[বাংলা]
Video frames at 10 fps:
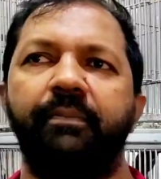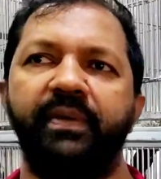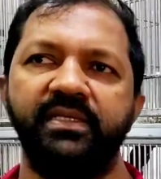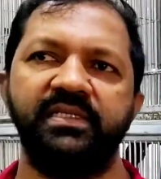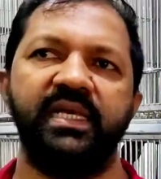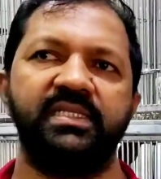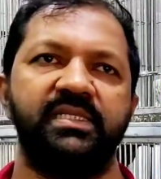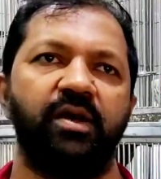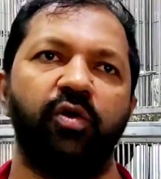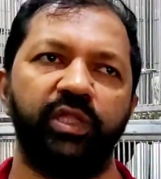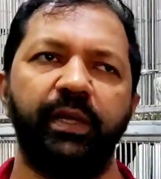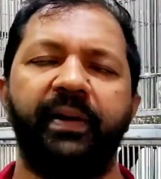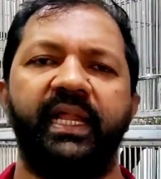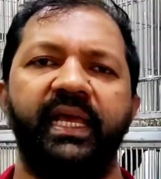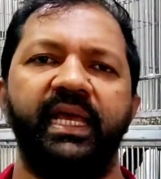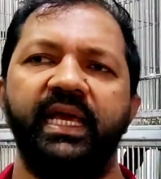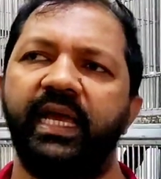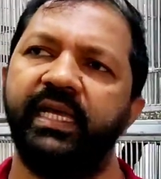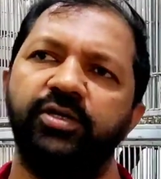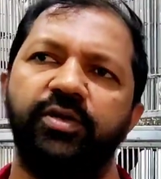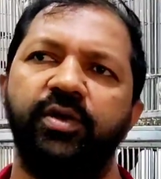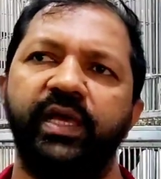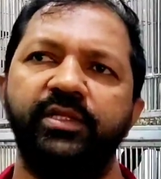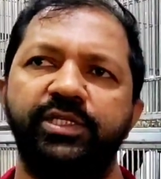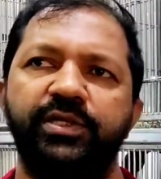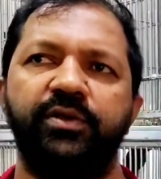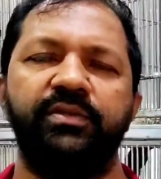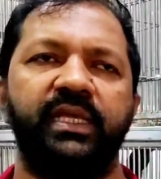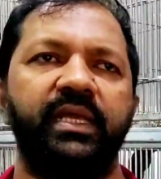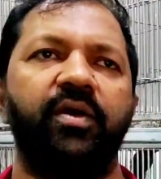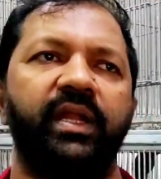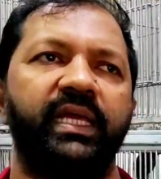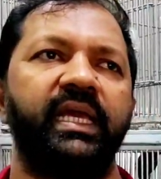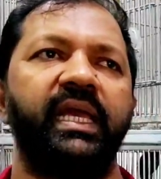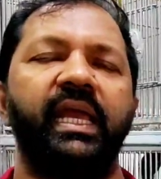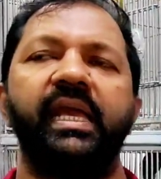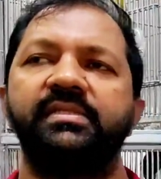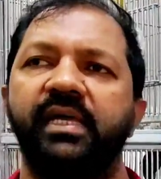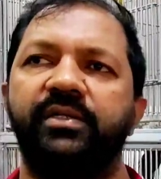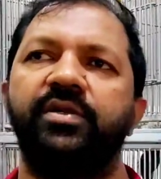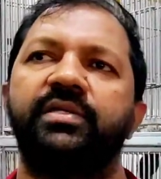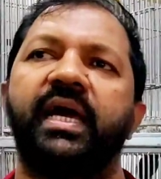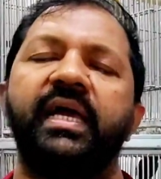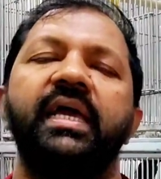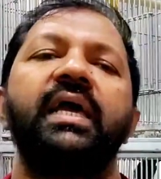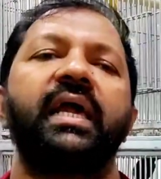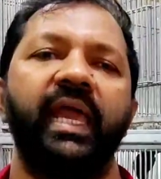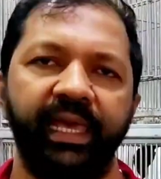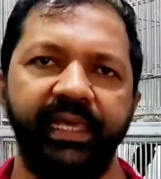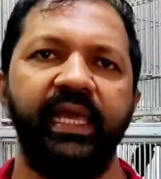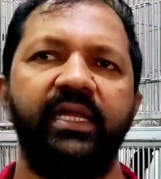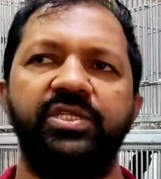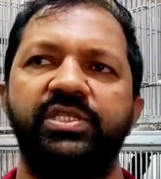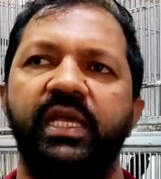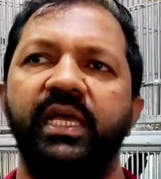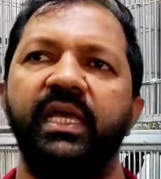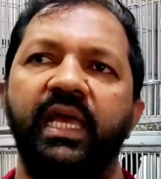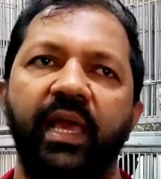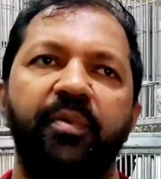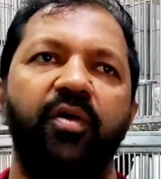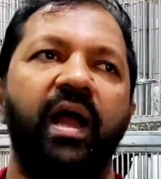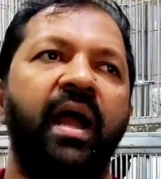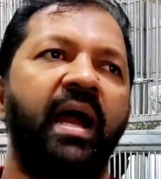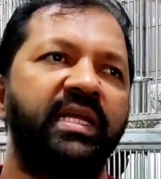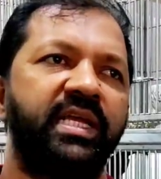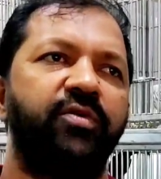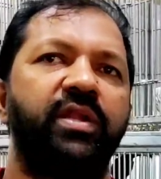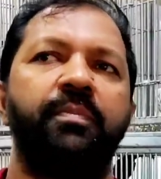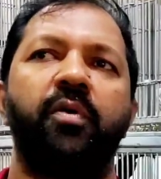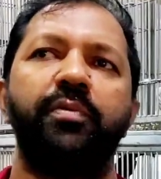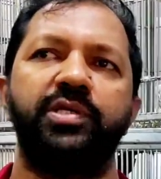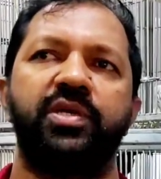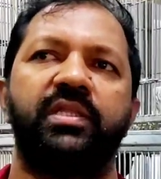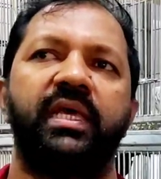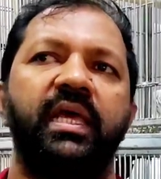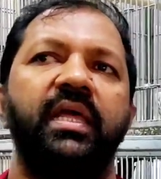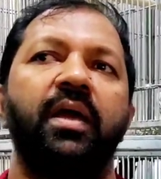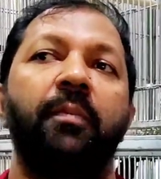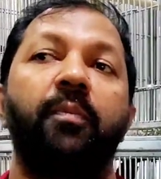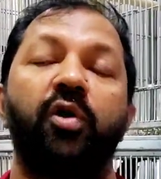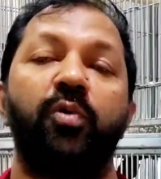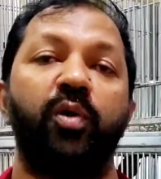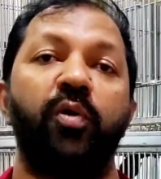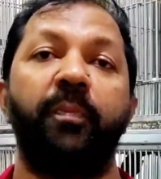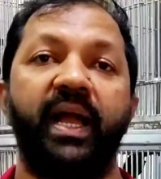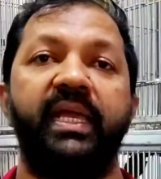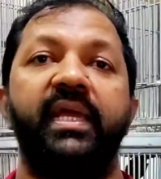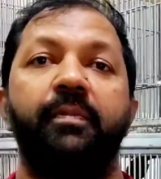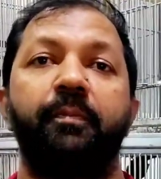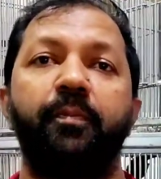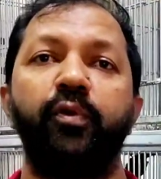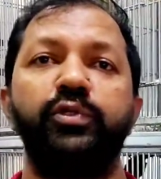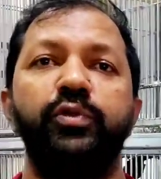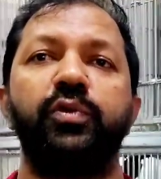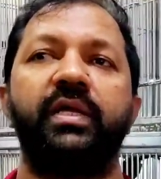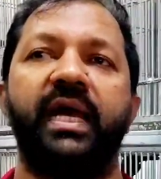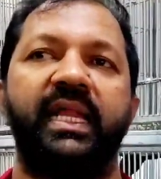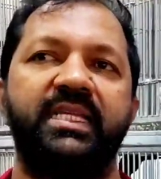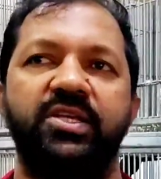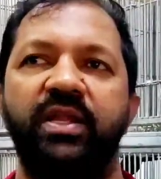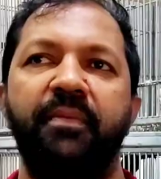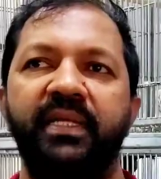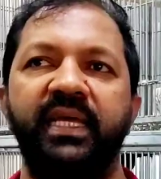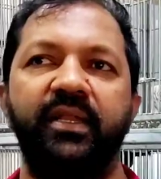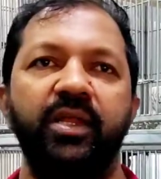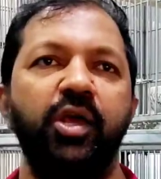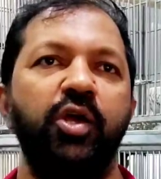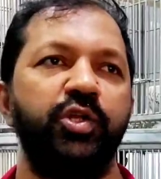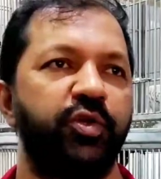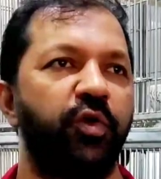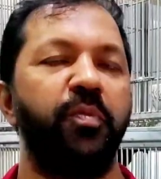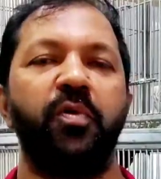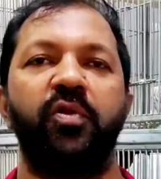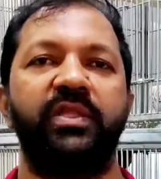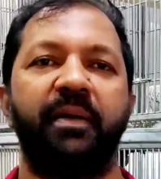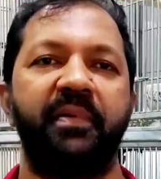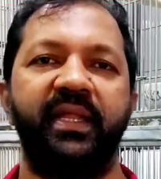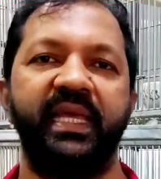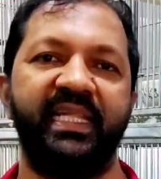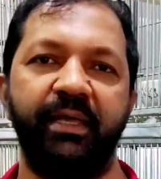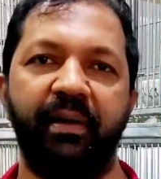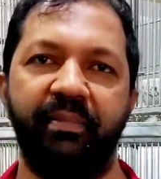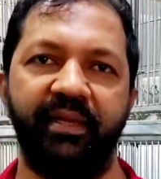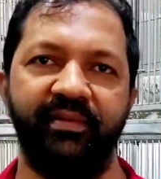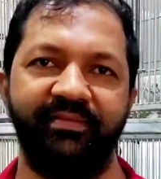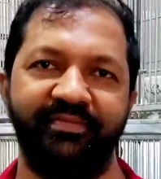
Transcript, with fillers: একটা বিজনেস হতে পারে এজন্য এই দৃষ্টিকোণ থেকে অনেকে এই সেক্টরটায় এগিয়ে আসছে এবং আশা করি ভবিষ্যতে বড় বড় পাখির প্রচুর কালেকশন আমাদের শোরুমগুলোতে আপনারা দেখতে পাবেন